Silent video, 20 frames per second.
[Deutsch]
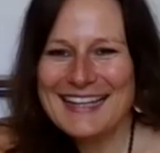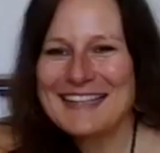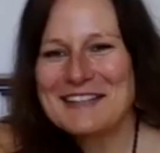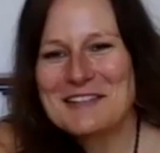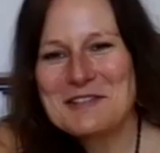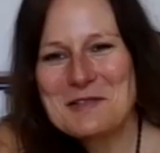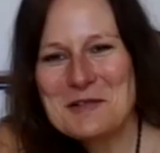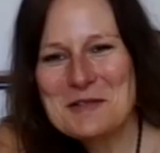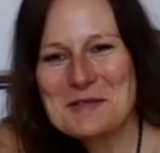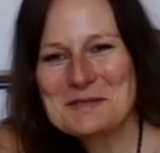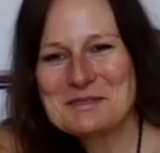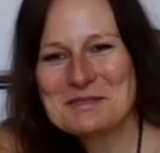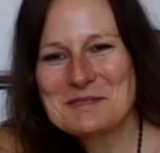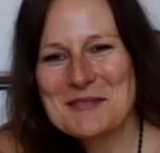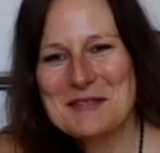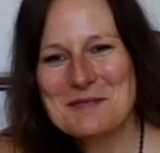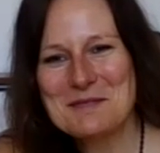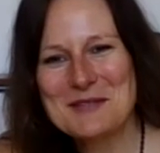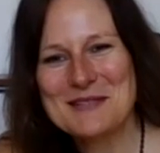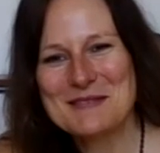hallo,
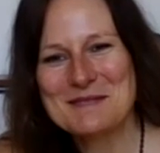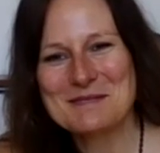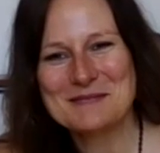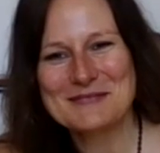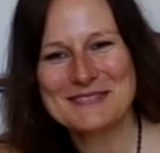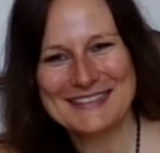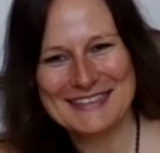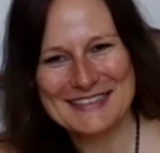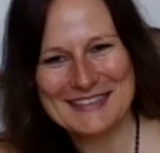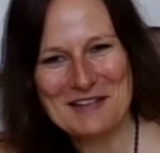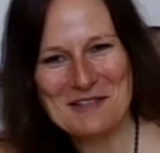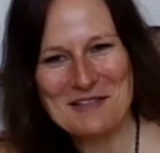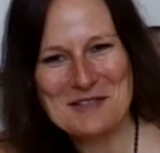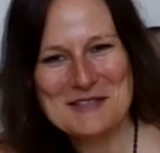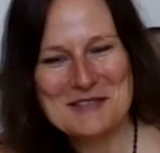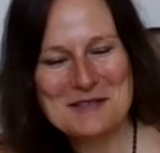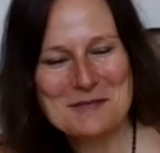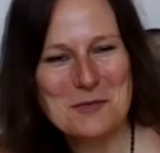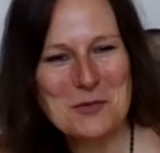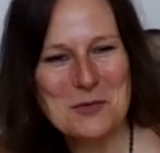ich bin genau
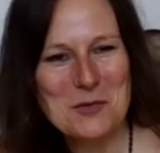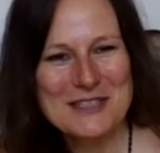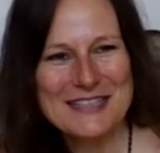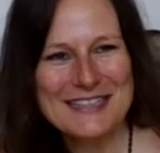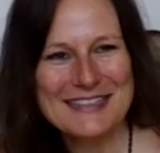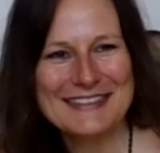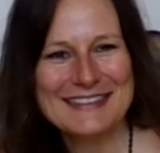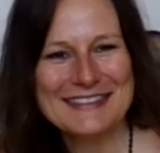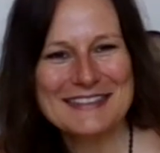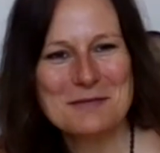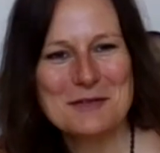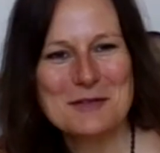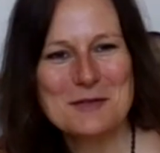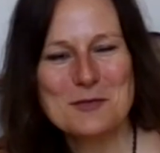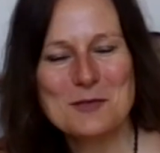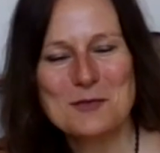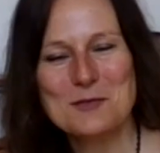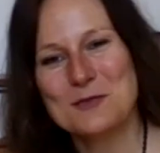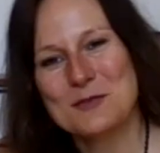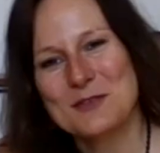Simone, ich bin
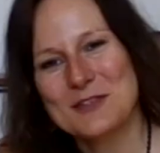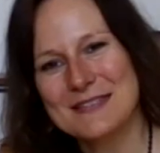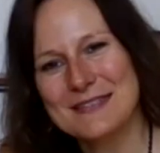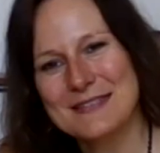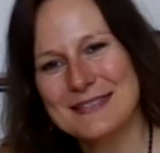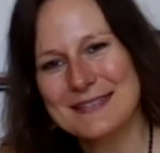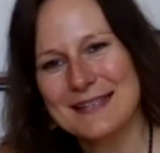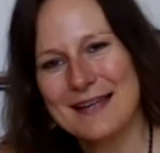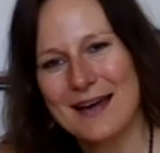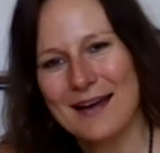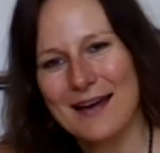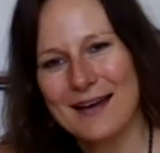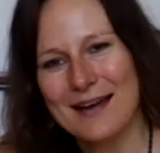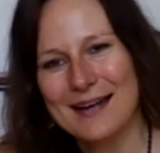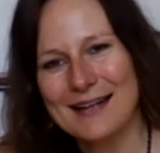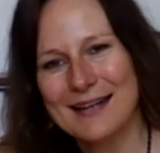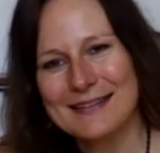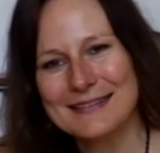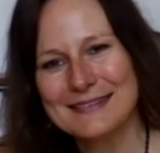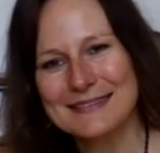45 Jahre
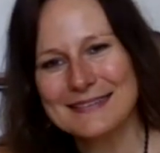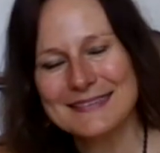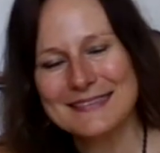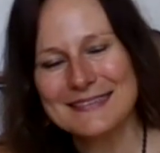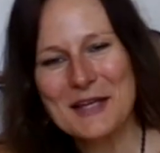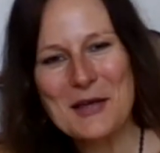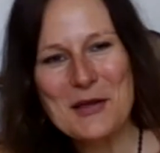alt,